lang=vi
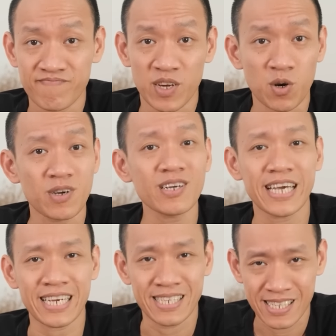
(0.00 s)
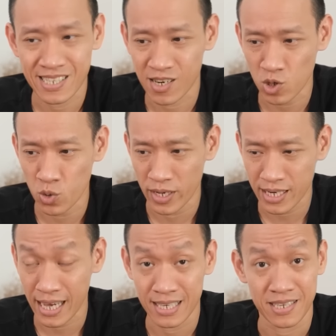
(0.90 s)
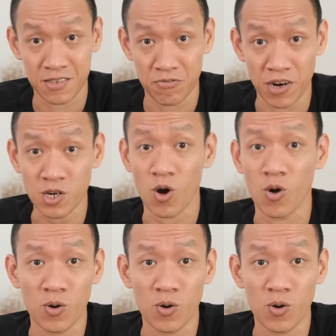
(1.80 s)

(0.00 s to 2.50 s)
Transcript: Và rồi rất nhanh nó chuyển thành sự phẫn nộ.